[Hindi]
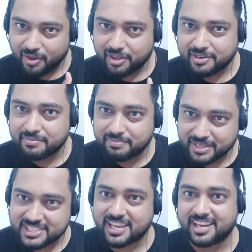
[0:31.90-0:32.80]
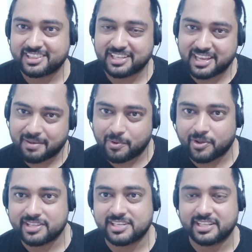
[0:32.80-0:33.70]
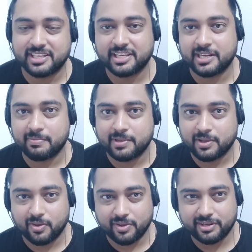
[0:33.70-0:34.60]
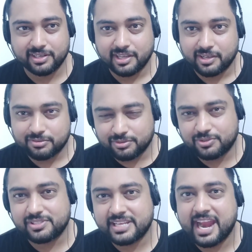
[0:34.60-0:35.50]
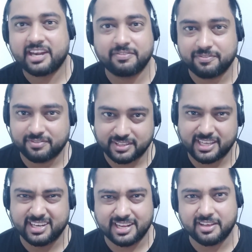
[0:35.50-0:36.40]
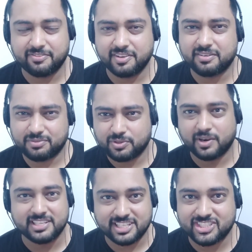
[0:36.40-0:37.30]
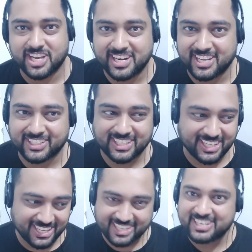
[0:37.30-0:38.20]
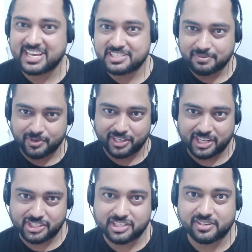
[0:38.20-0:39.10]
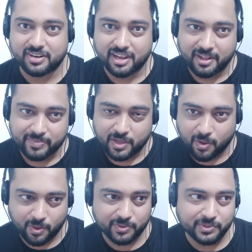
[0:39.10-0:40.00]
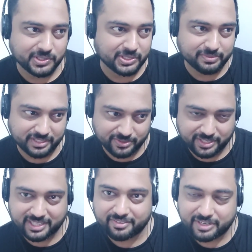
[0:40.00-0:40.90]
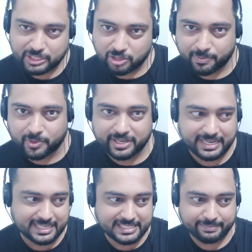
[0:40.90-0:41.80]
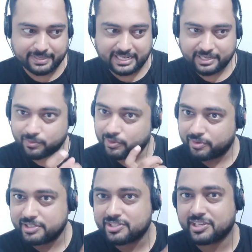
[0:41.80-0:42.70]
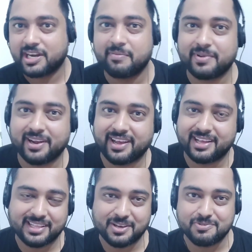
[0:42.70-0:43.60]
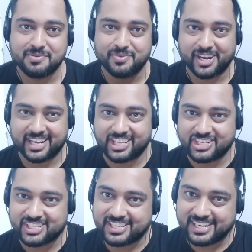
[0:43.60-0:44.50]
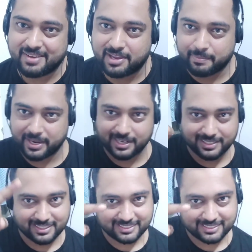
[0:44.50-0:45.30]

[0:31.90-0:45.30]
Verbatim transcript: और मज़ा आता है आप लोग के साथ देखने में और उनको सैड देखना फिर थोड़ा सा अच्छा नहीं लगता था लेकिन यार जब मोनेटाइजेशन ऑन हुई तो इन्होंने वीडियो अपलोड करने से पहले वो इंस्टाग्राम पे लगाया था मैं मोनेटाइजेशन इनेबल पे